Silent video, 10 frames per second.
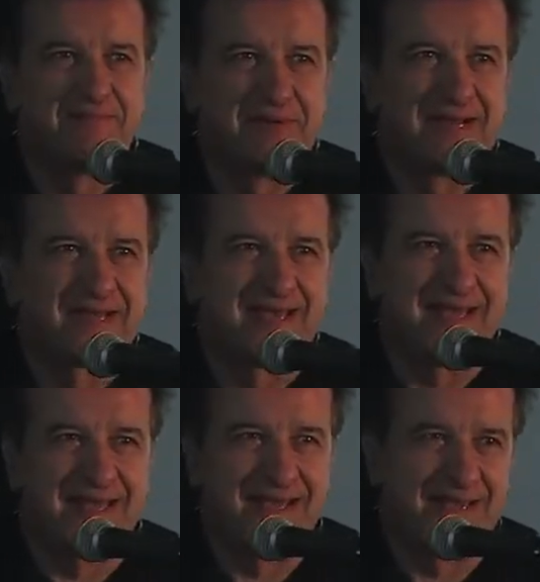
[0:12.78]

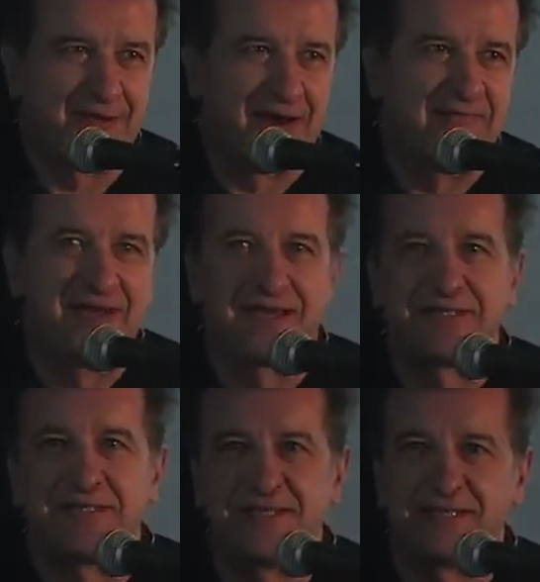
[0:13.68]
Perché ho la vaga
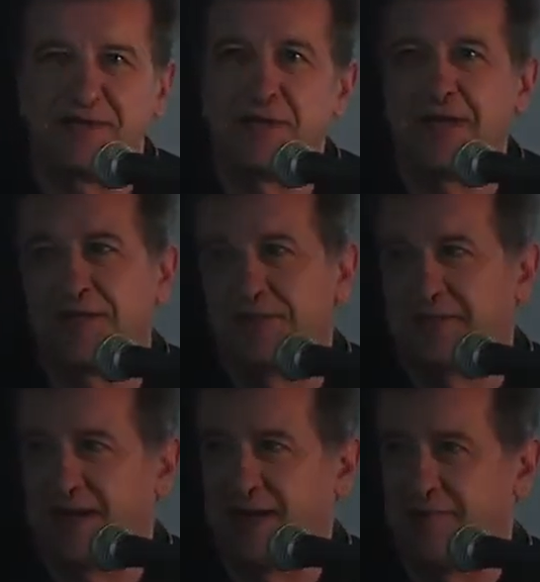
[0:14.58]
sensazione che ci
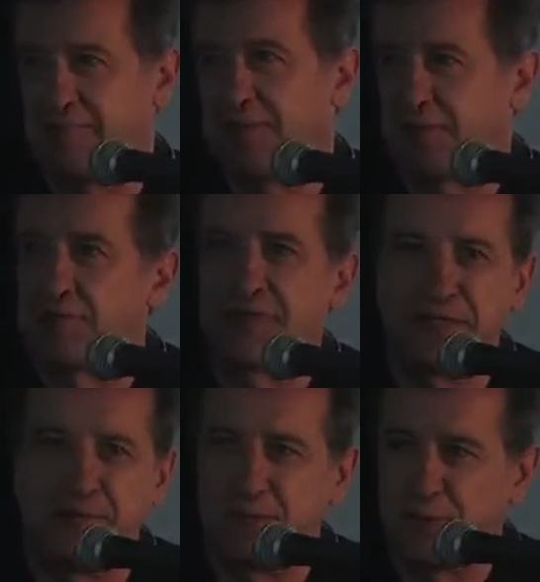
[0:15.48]
sarà un certo
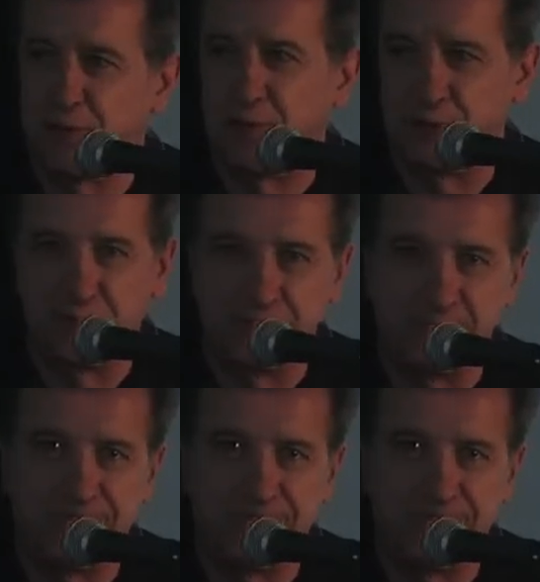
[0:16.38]
scadimento di tono.